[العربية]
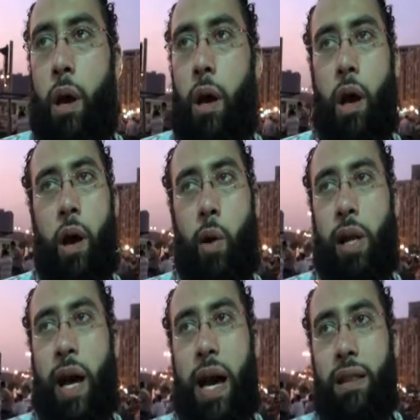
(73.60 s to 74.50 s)
آه
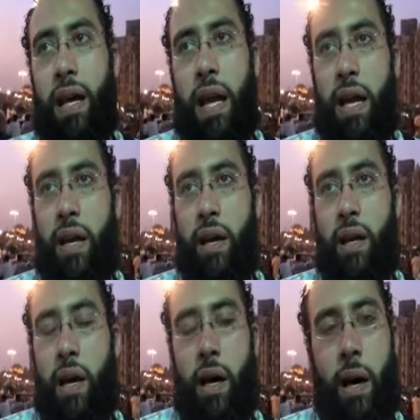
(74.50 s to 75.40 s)
والله حتى الان
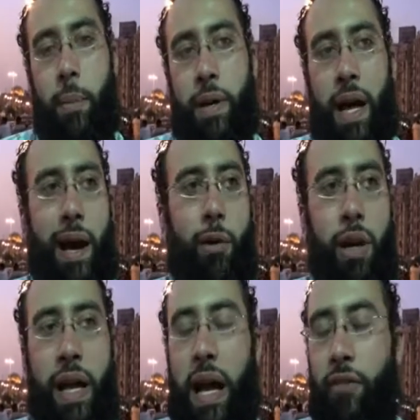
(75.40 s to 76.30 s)
احنا
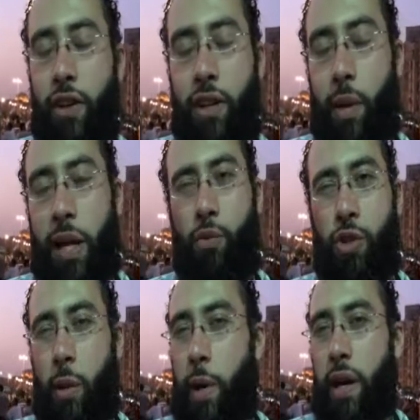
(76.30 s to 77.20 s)
بنحاول يعني في اجتماعات
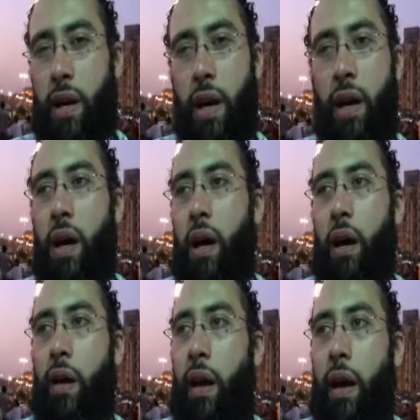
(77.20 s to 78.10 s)
مستمره
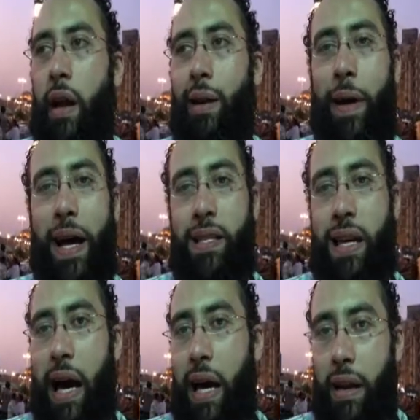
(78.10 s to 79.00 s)
آه للبحث
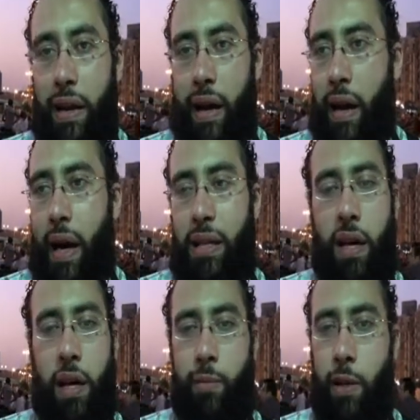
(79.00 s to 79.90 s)
عن آه،
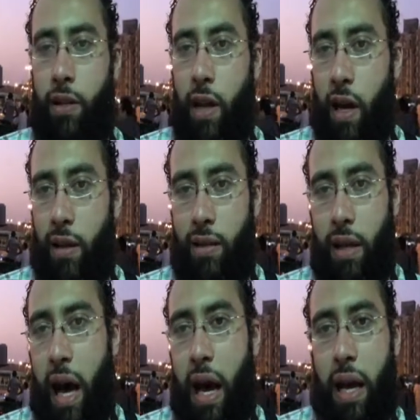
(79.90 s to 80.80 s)
اساليب للضغط
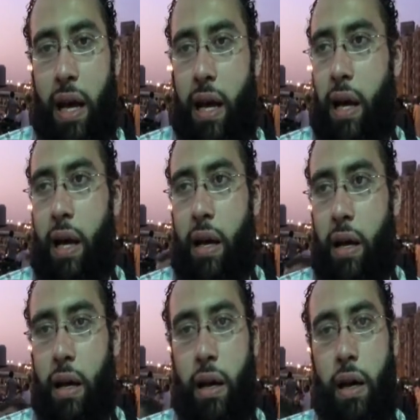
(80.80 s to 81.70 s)
على
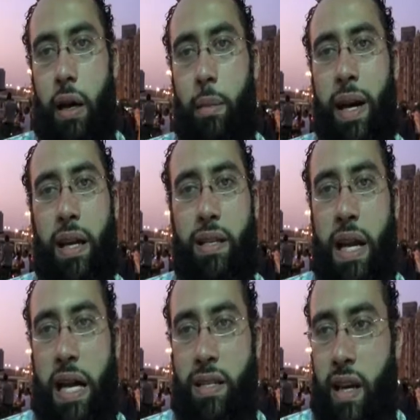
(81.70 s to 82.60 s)
آه، المجلس
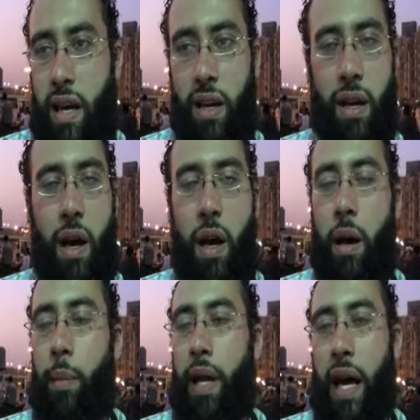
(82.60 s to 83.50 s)
العسكري
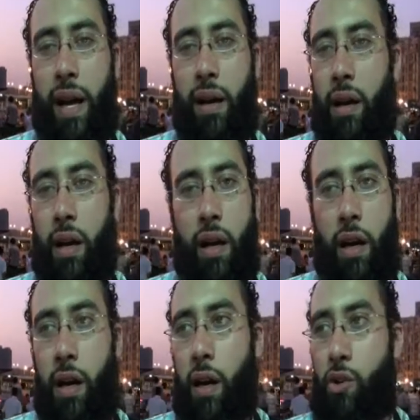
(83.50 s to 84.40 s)
من اجل
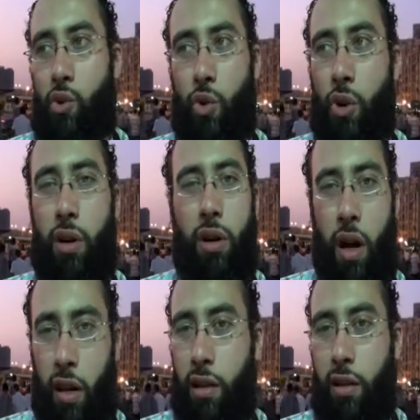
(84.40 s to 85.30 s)
آه، ظهور
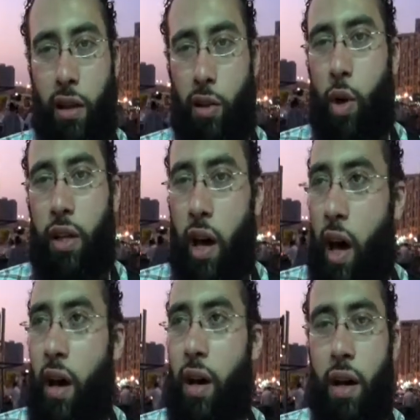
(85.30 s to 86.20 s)
خارطه طريق
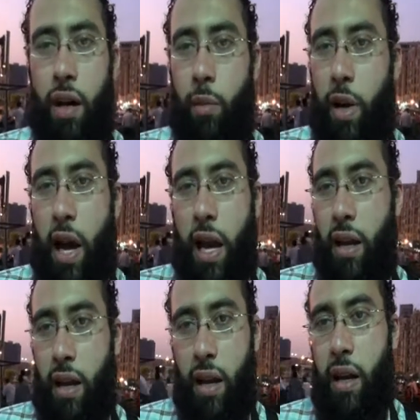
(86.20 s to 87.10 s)
واضحه للمرحله
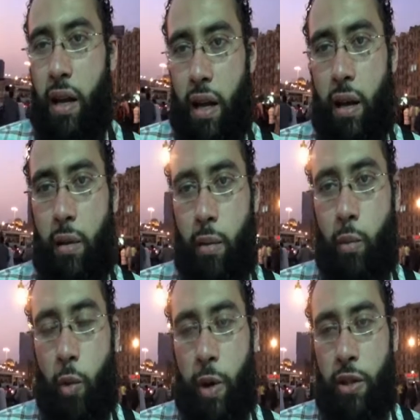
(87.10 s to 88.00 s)

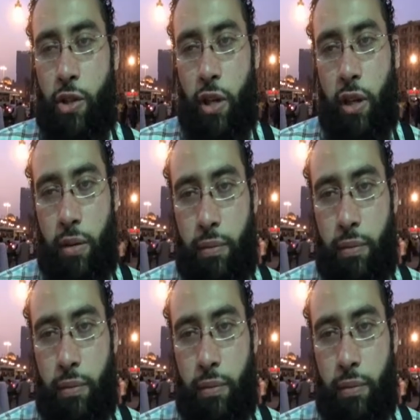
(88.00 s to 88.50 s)
المقبله ان شاء الله.